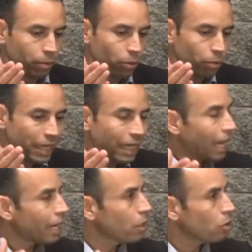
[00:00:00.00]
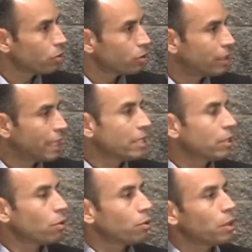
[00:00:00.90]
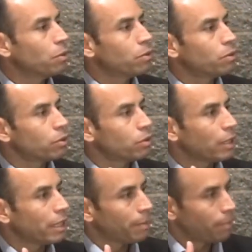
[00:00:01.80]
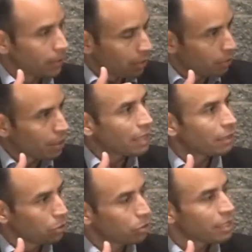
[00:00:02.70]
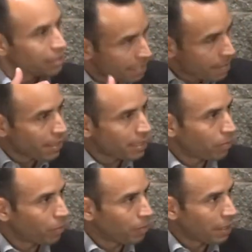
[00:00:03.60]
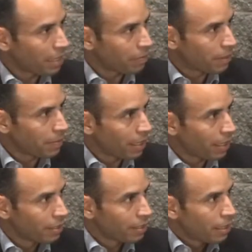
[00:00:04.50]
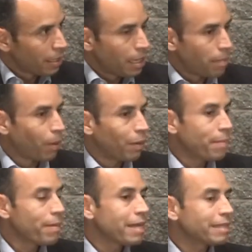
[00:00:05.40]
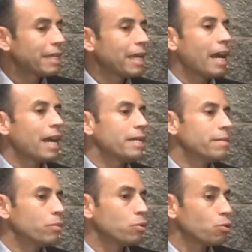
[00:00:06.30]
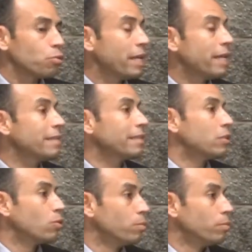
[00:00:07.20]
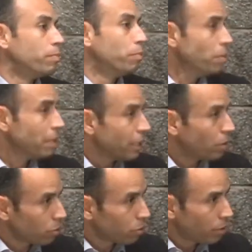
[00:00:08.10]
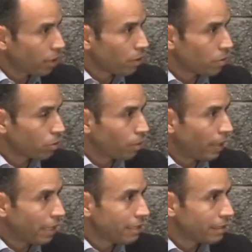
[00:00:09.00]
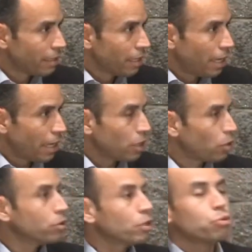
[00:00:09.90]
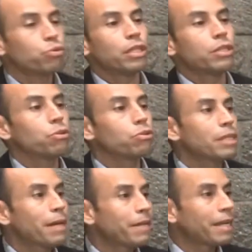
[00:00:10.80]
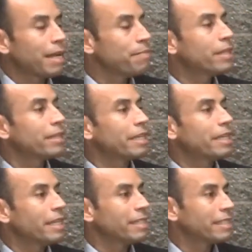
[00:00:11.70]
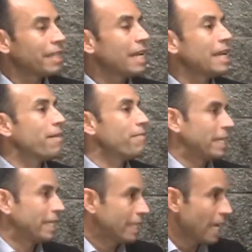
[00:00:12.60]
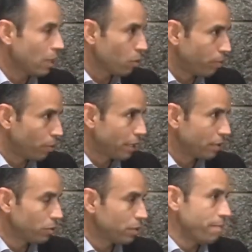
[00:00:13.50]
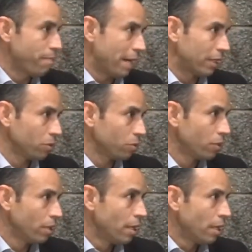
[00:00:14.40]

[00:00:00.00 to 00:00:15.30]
ubicarlos dentro de un, de un sistema de propiedad privada. El problema es que hay muchos bienes que son públicos en nuestro país. Entonces usted no sabe realmente quién sale afectado por esos impactos